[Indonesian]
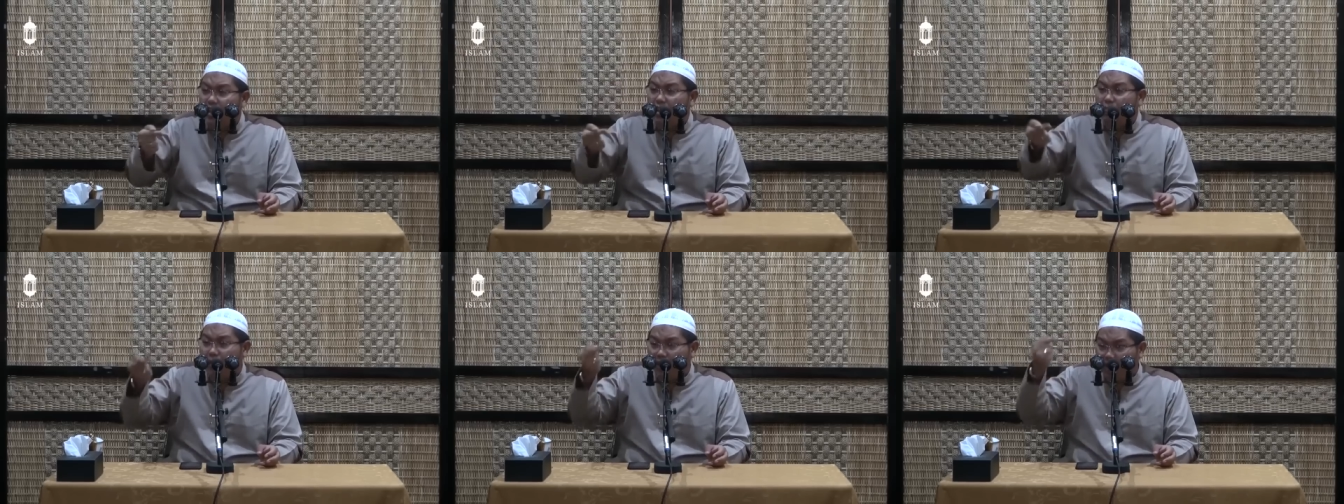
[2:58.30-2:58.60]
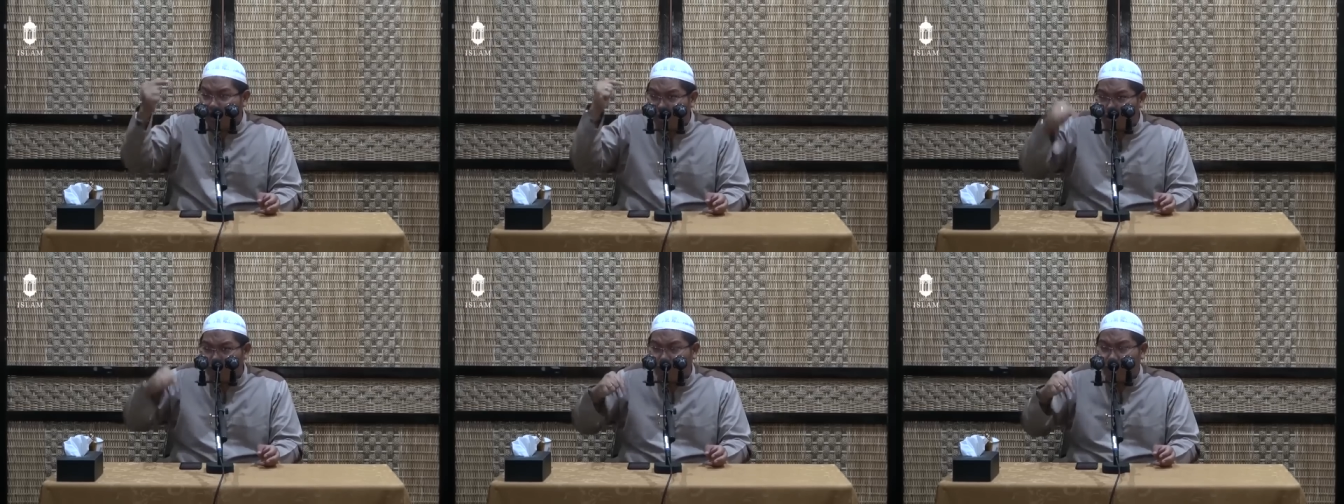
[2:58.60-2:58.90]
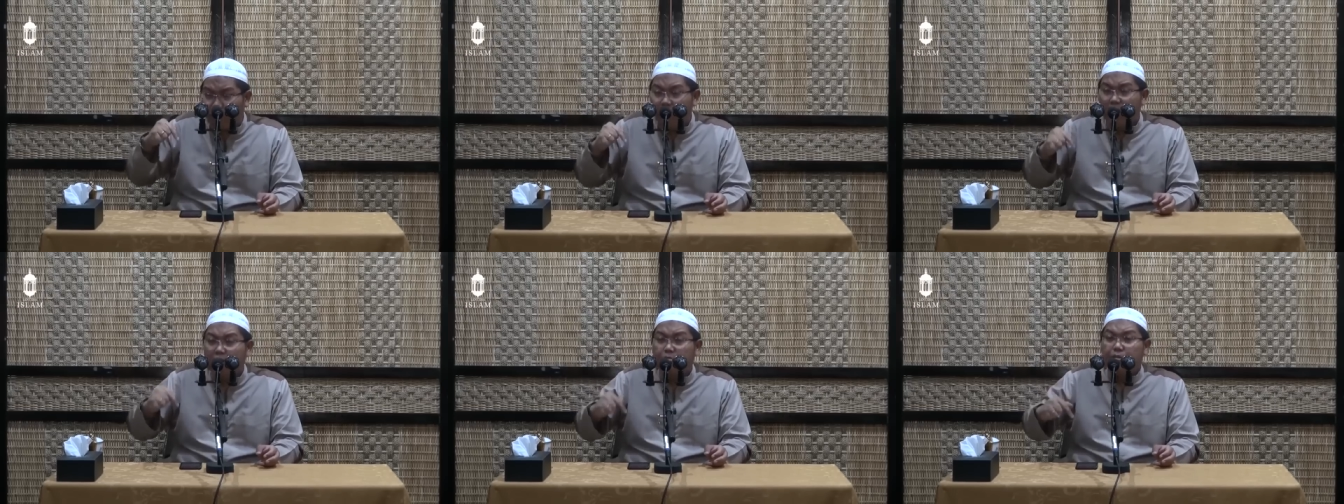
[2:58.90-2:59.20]
daripada
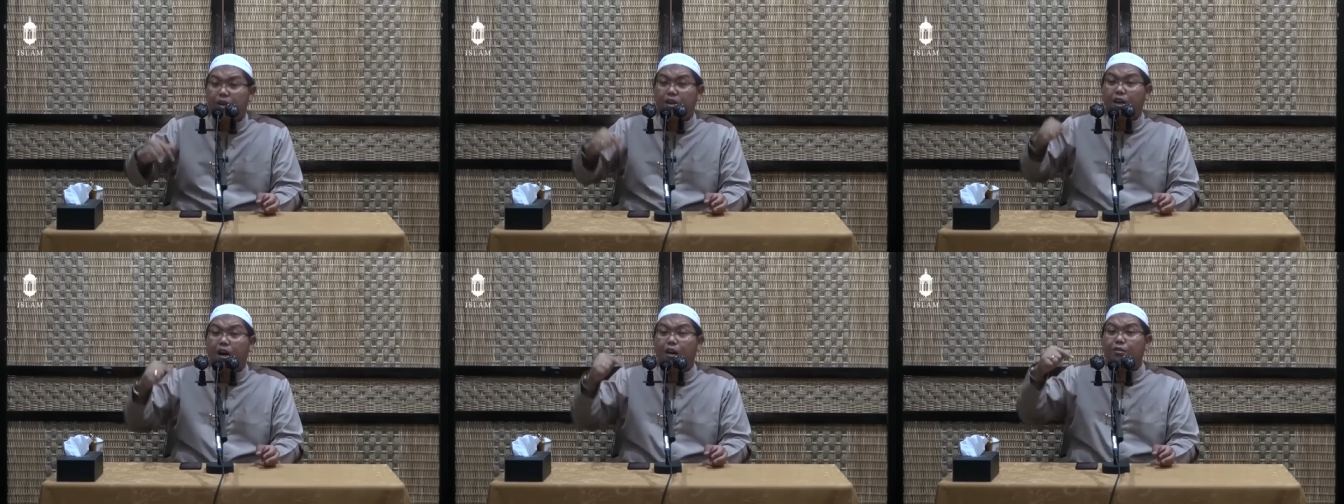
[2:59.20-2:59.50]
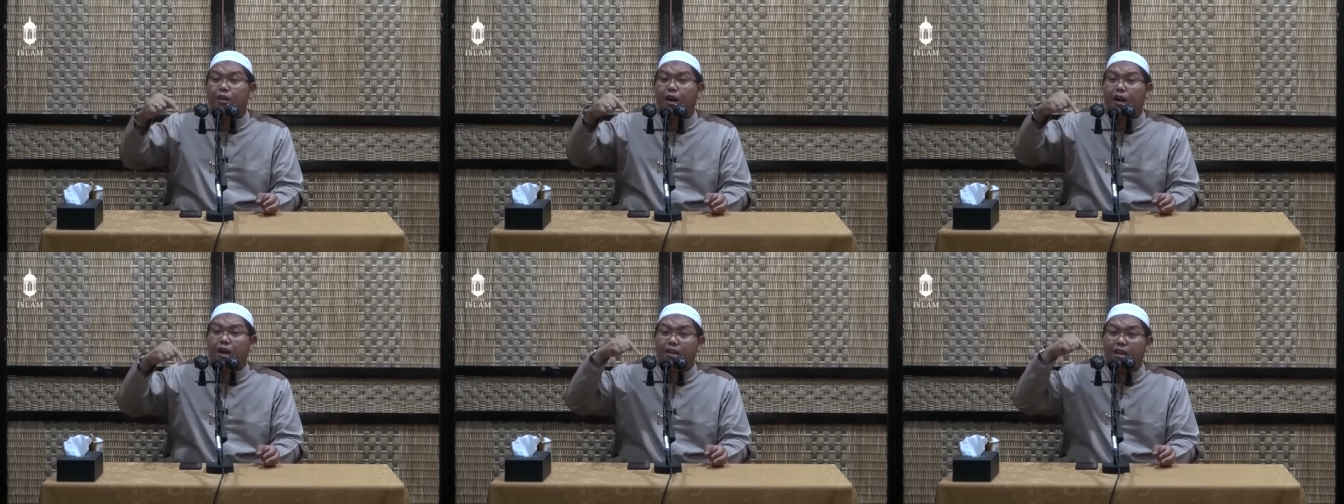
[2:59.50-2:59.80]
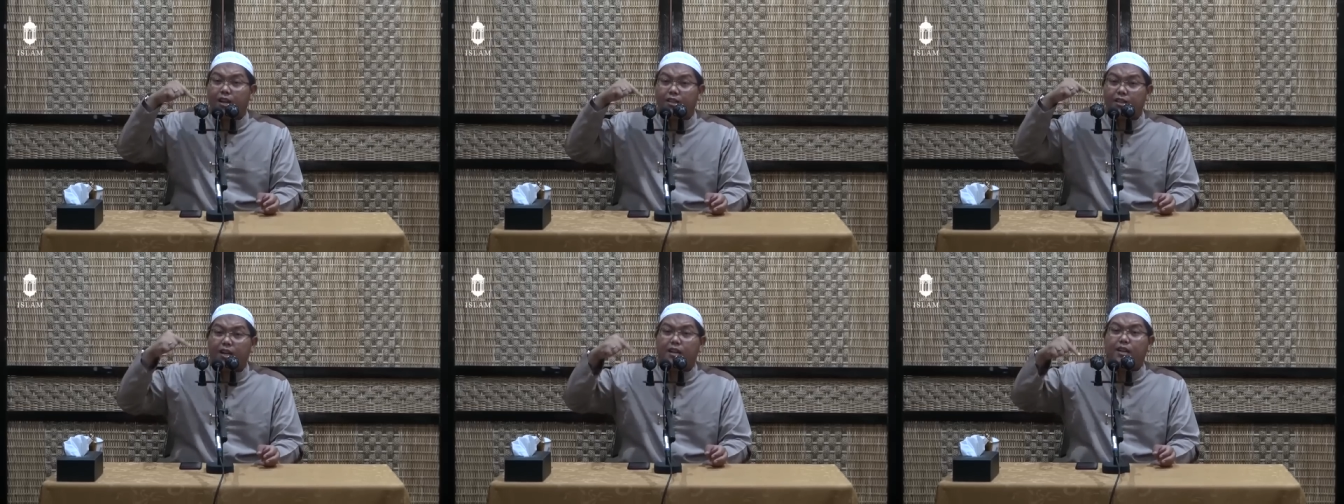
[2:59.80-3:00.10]
uf, maka Allah
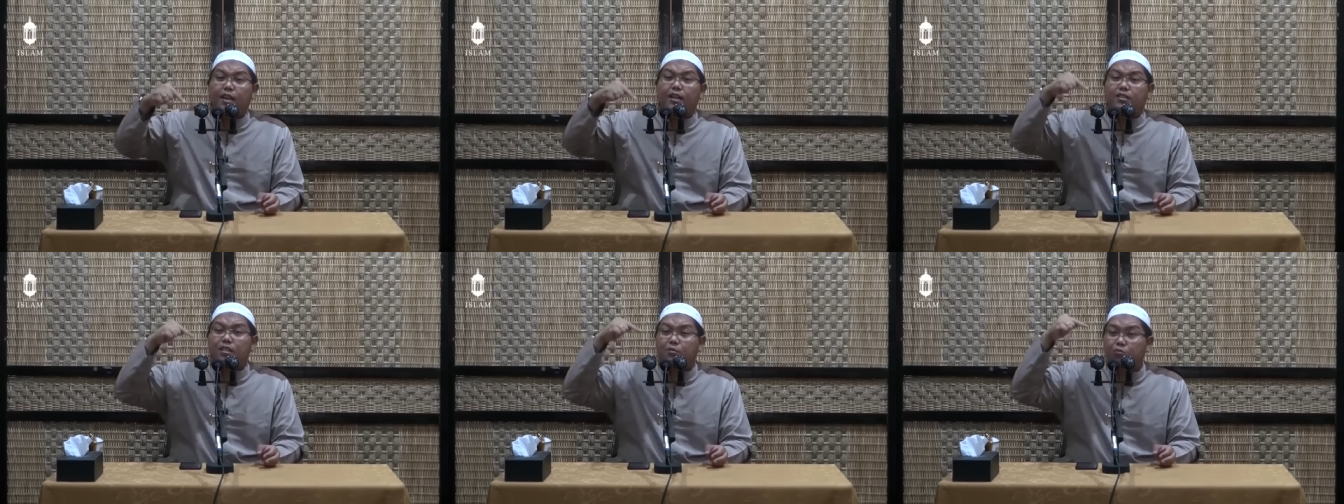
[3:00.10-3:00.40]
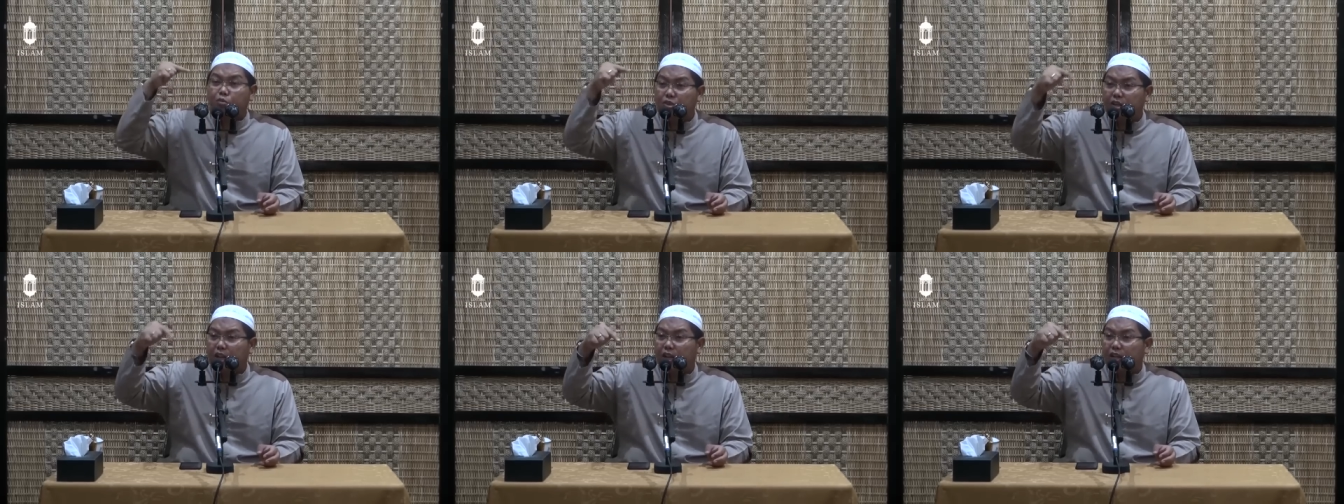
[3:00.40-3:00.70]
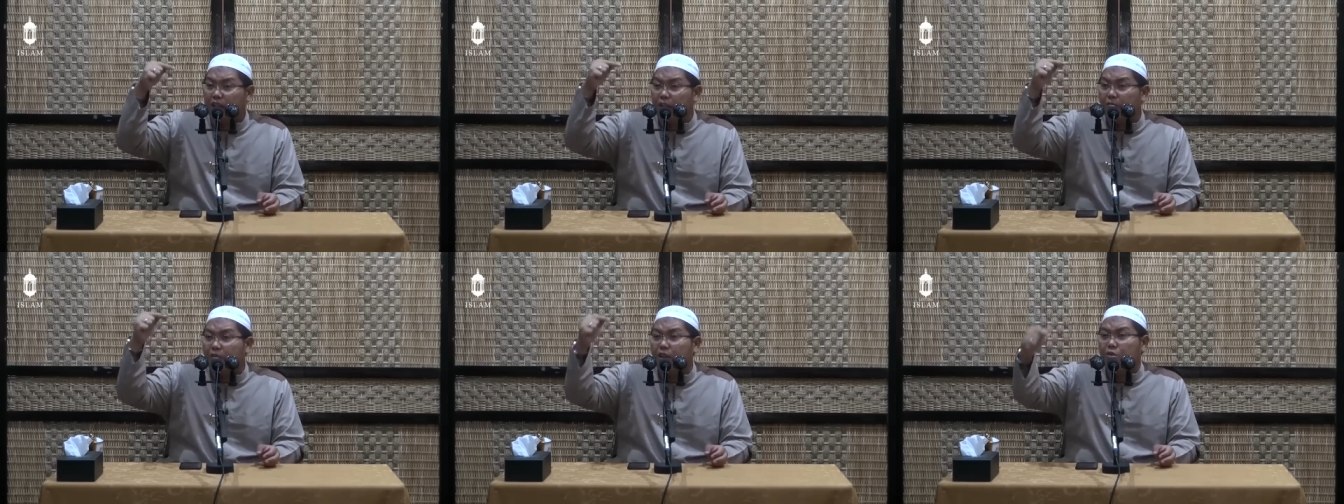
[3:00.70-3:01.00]
akan datangkan
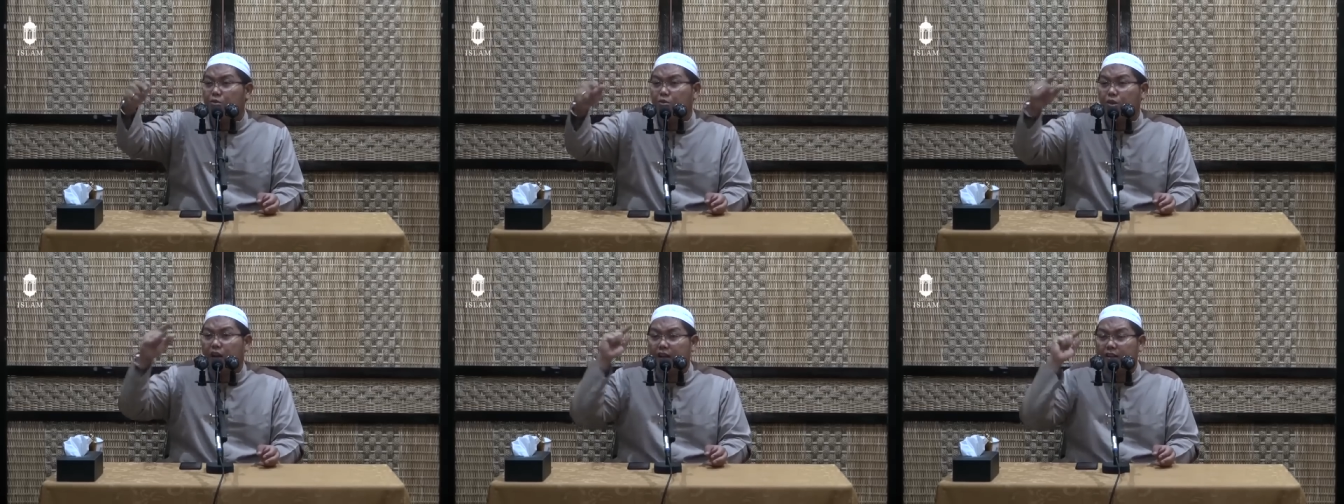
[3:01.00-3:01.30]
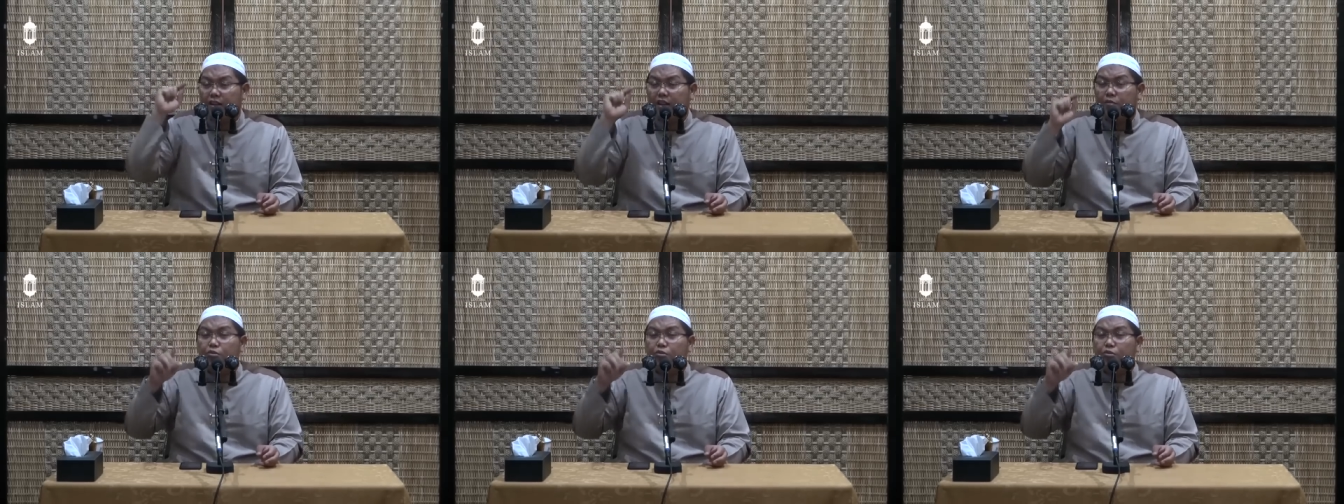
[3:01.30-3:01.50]
sebutkan dalam Al-Qur'an.